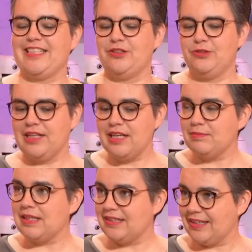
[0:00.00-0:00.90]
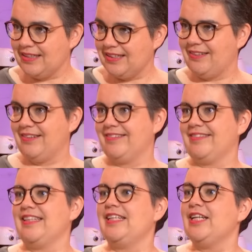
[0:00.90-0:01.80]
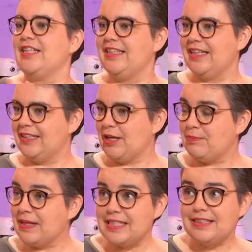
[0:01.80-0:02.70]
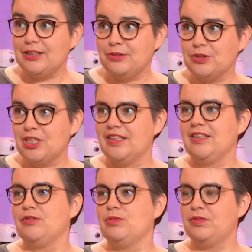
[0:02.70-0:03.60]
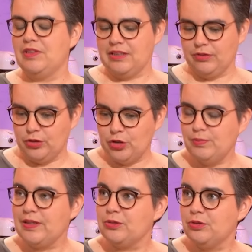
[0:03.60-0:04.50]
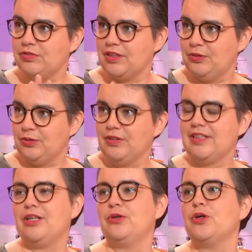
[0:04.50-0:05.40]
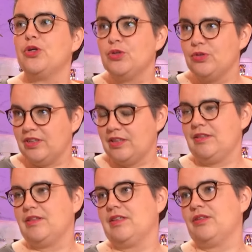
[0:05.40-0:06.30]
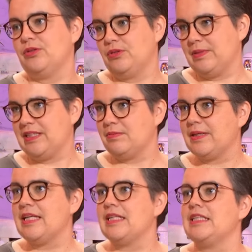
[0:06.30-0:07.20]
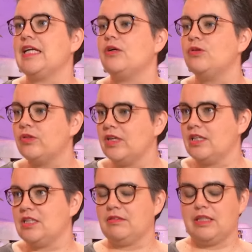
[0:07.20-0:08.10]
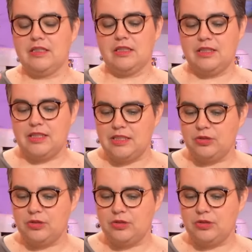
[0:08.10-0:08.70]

c'est du lait maternel oui. qui n'a pas été congelé, vous pouvez le remettre au frigo et le redonner le repas d'après. Il n'y a aucun risque, on a des